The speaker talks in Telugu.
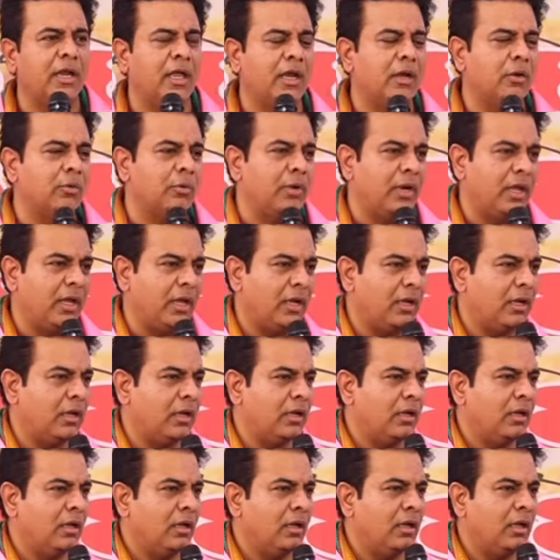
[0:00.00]
నిండనే ఉండే
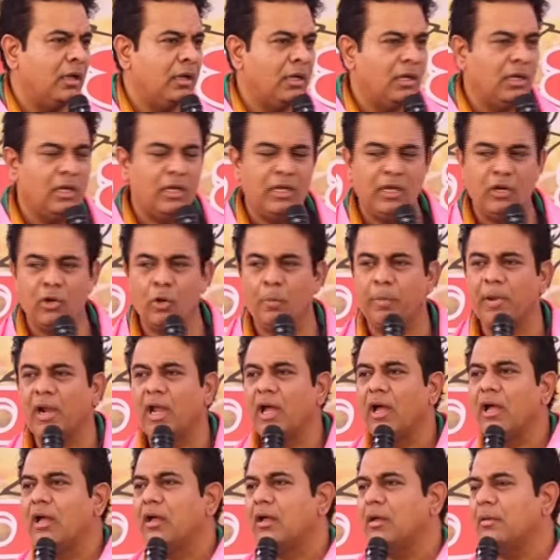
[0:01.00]
ఈ
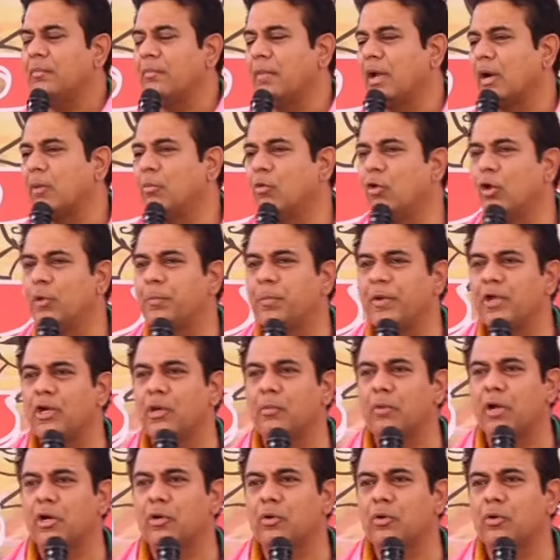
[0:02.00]
లోపల మనం ఓడిపోయినాం